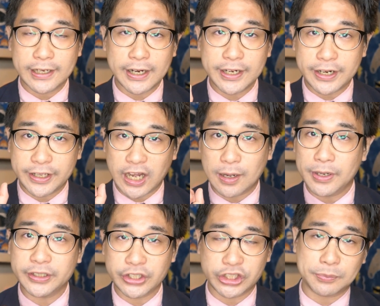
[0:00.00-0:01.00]
彼らに噛
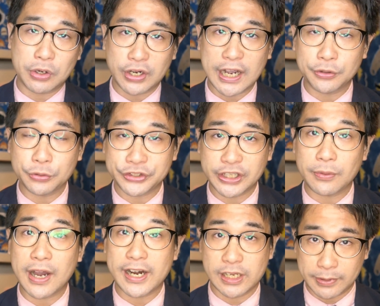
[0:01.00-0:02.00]
まれてしまう可能性
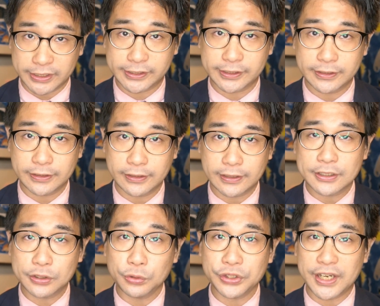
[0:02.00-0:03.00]
はあります。
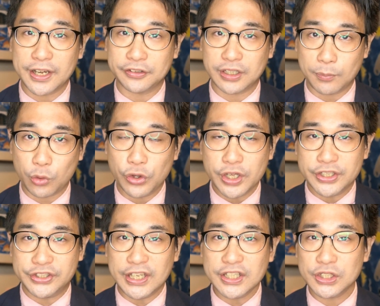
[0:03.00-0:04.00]
そうでなくても
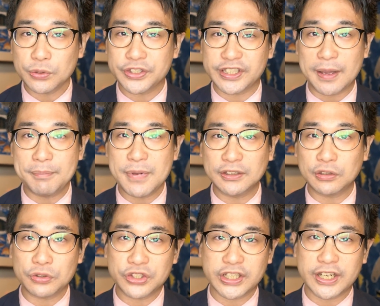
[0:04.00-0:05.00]
全長
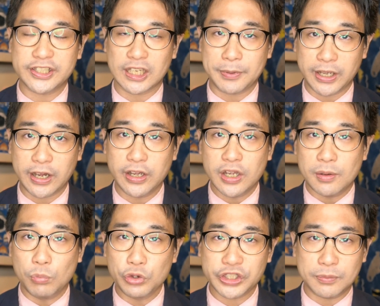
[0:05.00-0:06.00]
3m 近いサメが
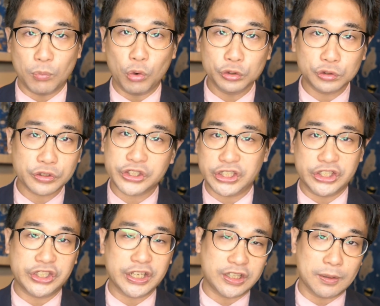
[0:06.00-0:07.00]
もし猛突進
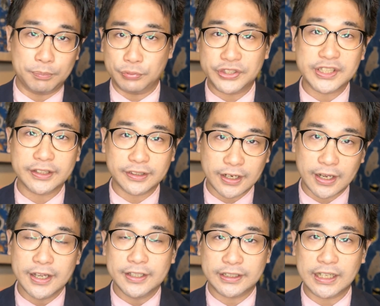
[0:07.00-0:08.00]
してきてぶつかった
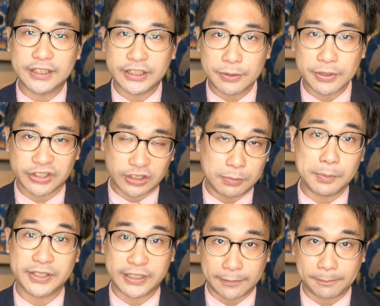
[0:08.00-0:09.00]
らただでは済み
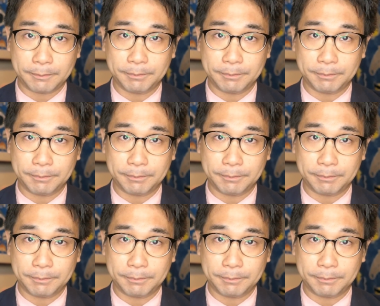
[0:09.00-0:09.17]
ません。